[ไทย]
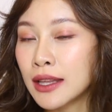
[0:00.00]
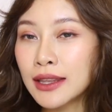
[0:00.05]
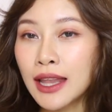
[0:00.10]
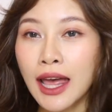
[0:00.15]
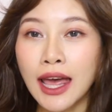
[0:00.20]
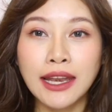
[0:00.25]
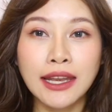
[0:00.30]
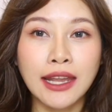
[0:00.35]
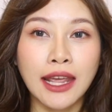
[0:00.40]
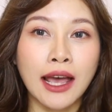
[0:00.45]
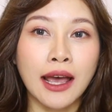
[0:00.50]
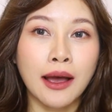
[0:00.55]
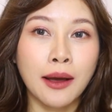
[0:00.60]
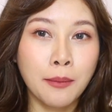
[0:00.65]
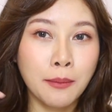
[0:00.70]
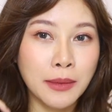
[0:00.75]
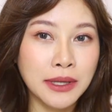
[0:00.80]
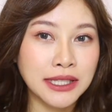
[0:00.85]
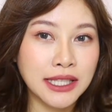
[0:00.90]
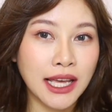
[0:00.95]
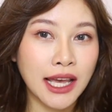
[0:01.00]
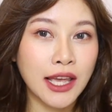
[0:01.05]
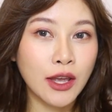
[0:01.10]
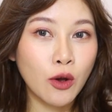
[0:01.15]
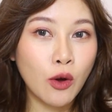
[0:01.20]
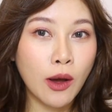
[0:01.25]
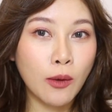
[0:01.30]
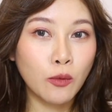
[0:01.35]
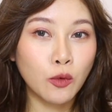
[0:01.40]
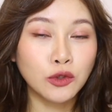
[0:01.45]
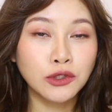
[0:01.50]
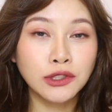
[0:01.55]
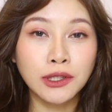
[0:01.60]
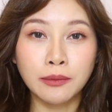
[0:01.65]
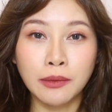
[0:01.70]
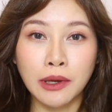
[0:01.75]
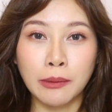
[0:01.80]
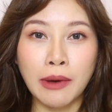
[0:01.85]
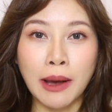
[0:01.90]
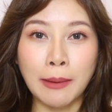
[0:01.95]
แต่อันเนี้ยมันจะให้ความรู้สึ
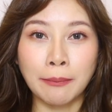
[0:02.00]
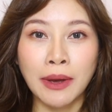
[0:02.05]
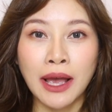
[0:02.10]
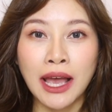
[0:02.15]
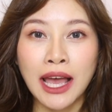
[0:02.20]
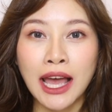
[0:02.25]
กเหมือนแบบ